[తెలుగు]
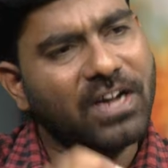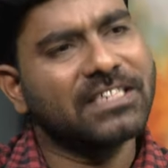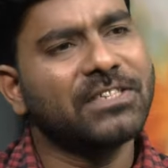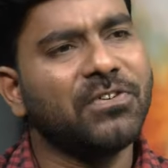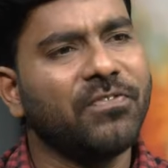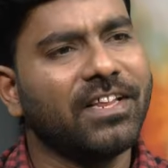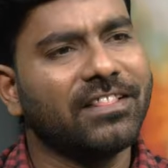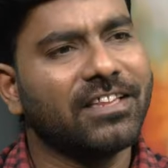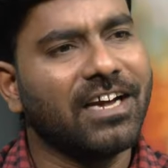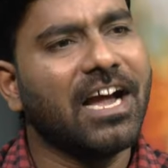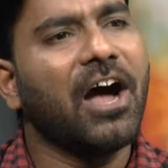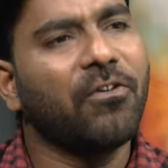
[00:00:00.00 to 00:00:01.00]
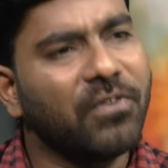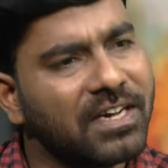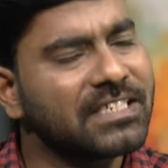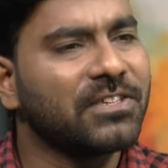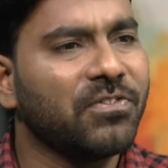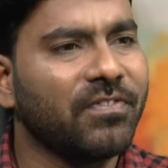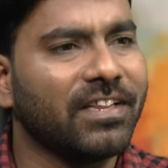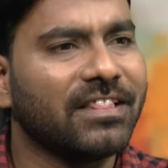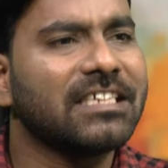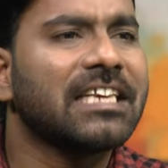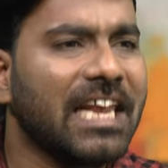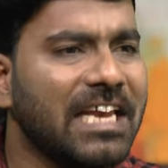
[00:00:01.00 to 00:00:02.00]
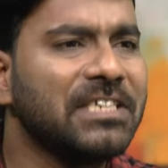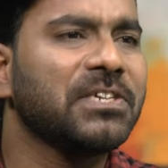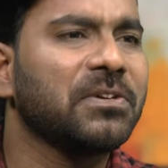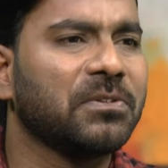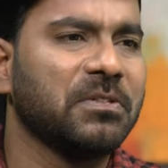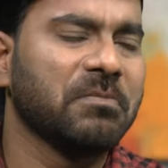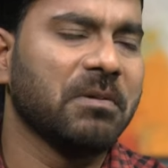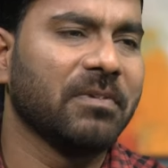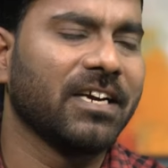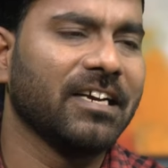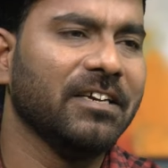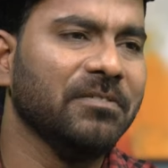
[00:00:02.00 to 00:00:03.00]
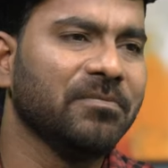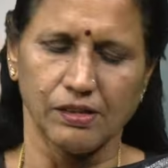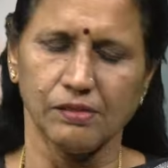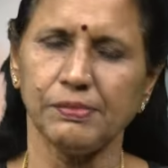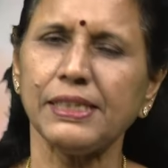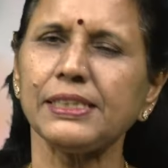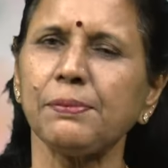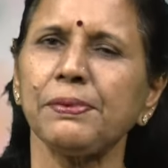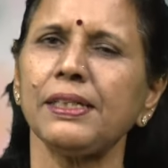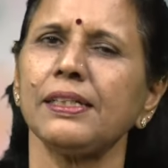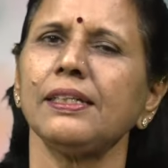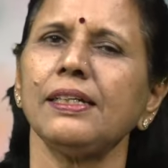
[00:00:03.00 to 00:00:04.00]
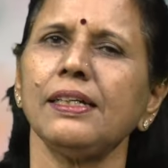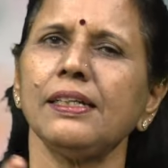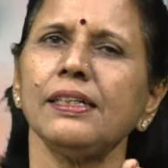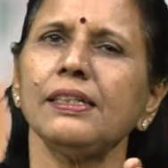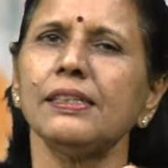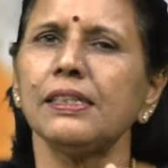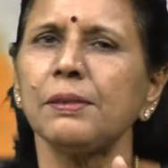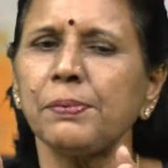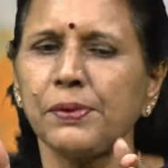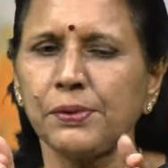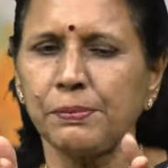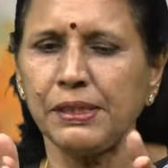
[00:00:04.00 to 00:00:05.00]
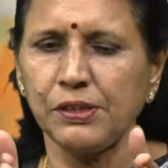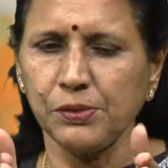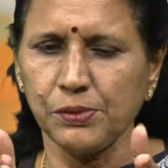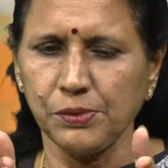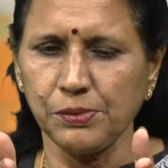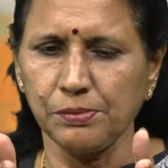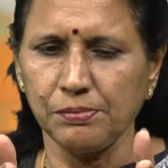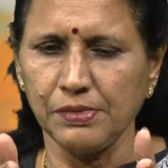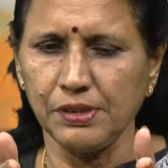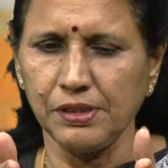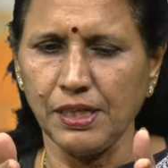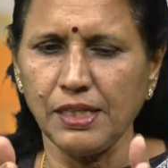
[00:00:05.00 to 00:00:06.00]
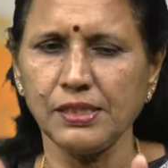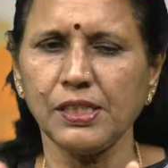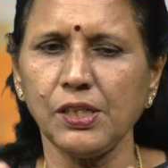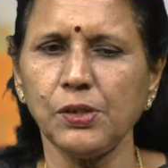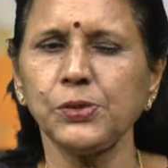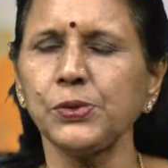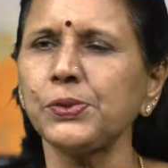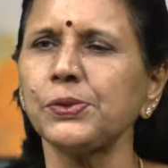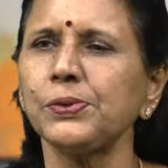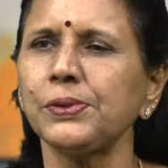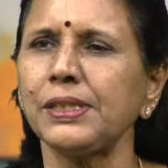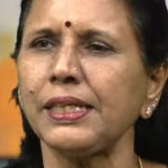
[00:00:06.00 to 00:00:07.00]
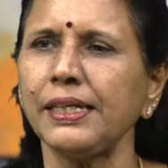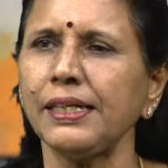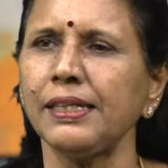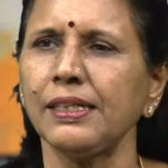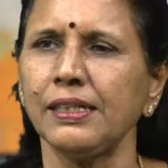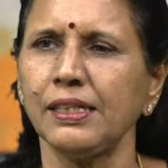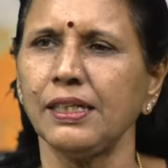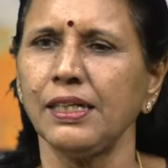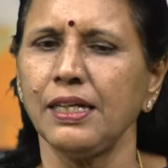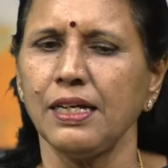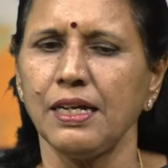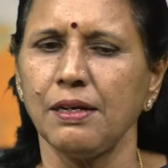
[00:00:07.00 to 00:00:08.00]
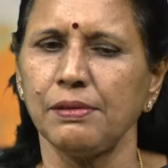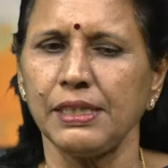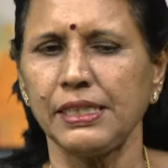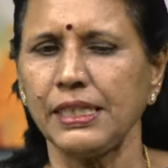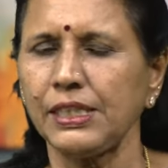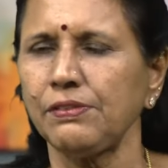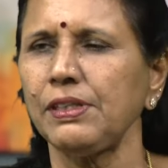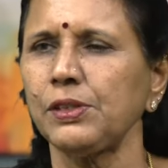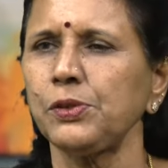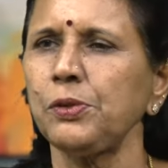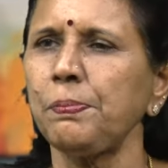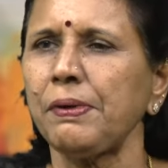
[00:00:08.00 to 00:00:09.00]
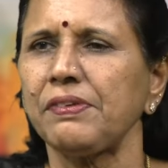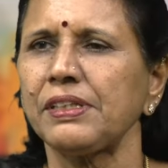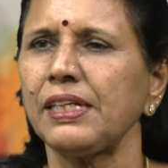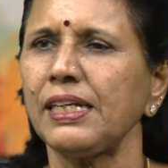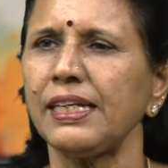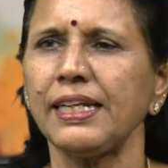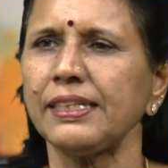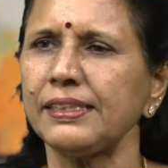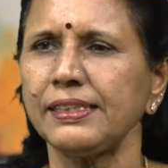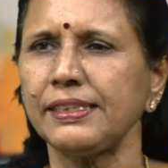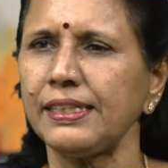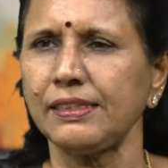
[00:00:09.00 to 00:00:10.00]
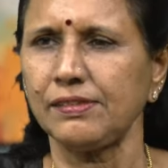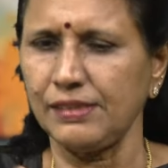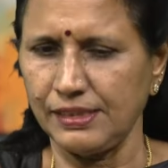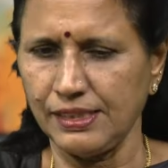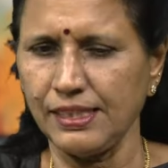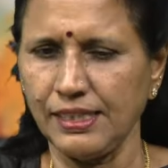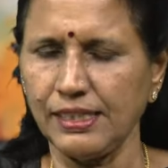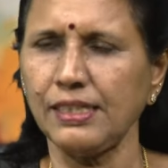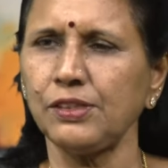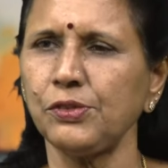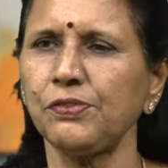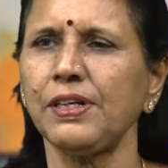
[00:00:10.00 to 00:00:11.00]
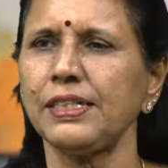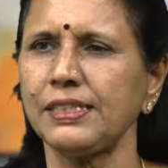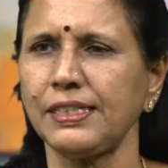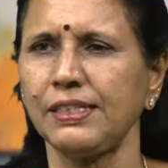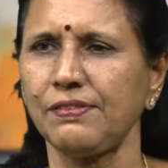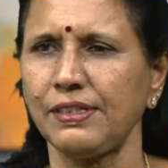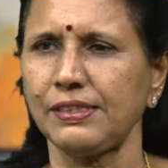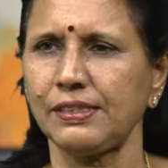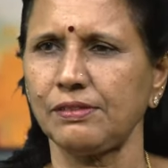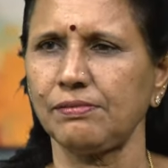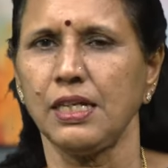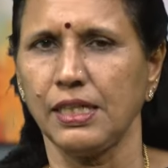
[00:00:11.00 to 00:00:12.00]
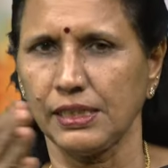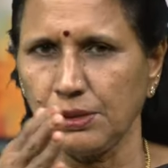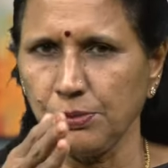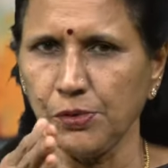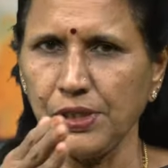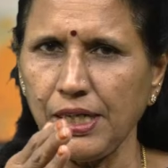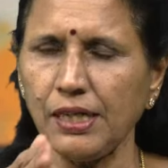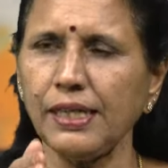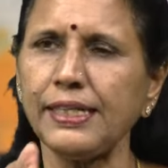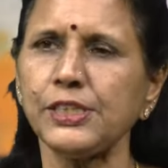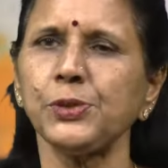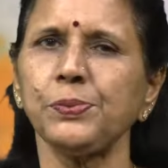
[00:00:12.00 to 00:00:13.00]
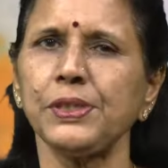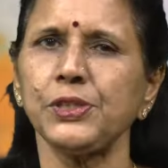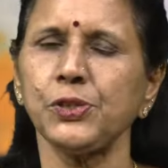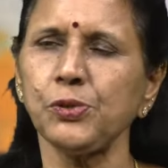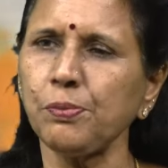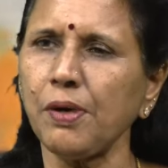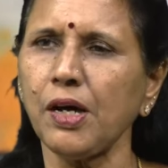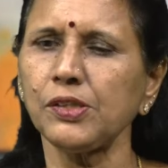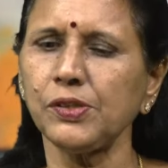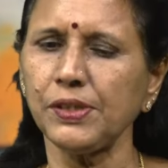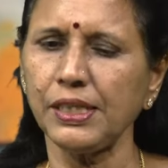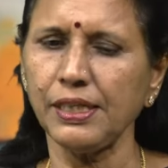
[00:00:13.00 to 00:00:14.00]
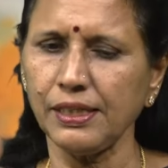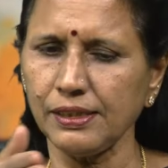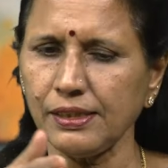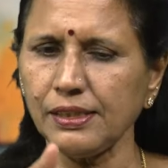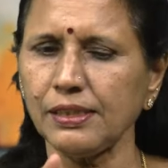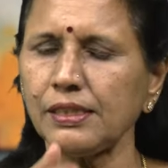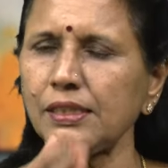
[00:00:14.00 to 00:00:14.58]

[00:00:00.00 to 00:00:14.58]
వాస్తవం ఎంత అవాస్తవం ఎంత అసలు ఏం జరుగుతుంది మ్యామ్ అక్కడ మీరు చెప్పినట్టుగా ఇప్పుడు మీరు రాష్ట్రంలో చూసుకుంటే నిన్నటి వరకు పవన్ కళ్యాణ్ తిట్టాడు ఇదే దువ్వాడు శ్రీనివాస్ గత మూడేళ్ళుగా ఇంచుమించు మాధురి అండ్